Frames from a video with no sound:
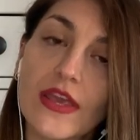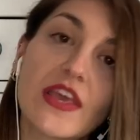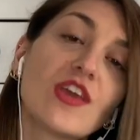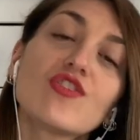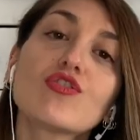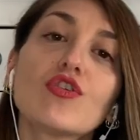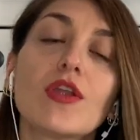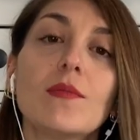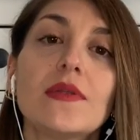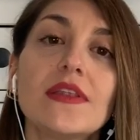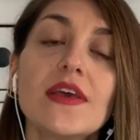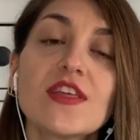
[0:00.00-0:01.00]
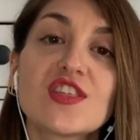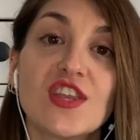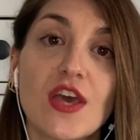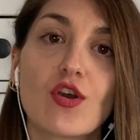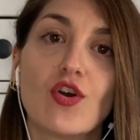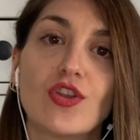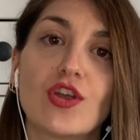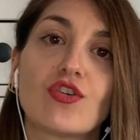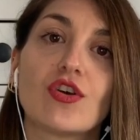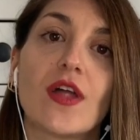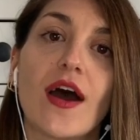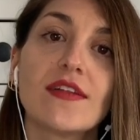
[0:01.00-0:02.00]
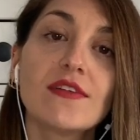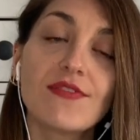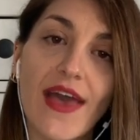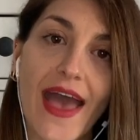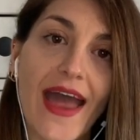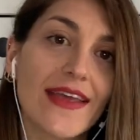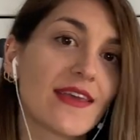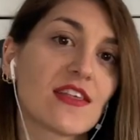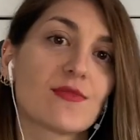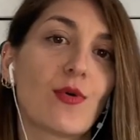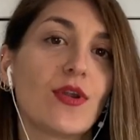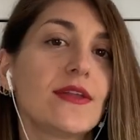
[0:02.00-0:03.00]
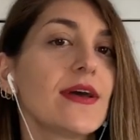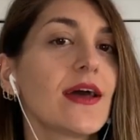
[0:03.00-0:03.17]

İkinci döneminde Çin'e gönderiyorlardı ve herkes böyleydi.